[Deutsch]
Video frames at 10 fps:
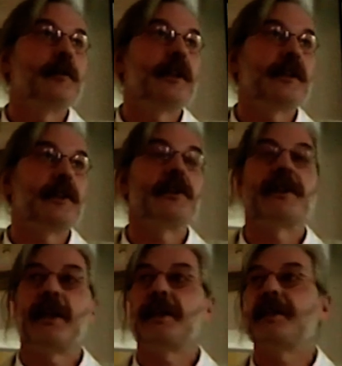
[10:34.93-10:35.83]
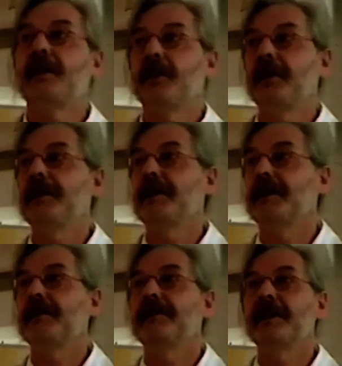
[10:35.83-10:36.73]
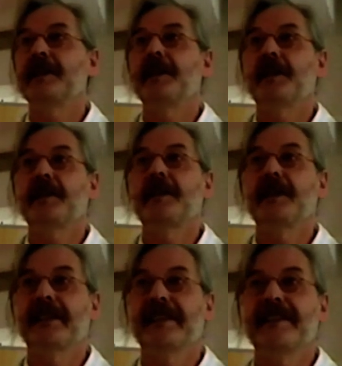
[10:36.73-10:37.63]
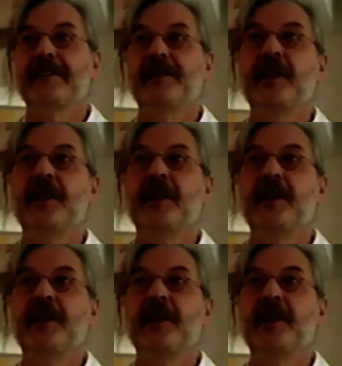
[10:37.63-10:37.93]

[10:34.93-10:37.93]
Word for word: Mediation zeigt sehr deutlich, wie sehr das gelingt.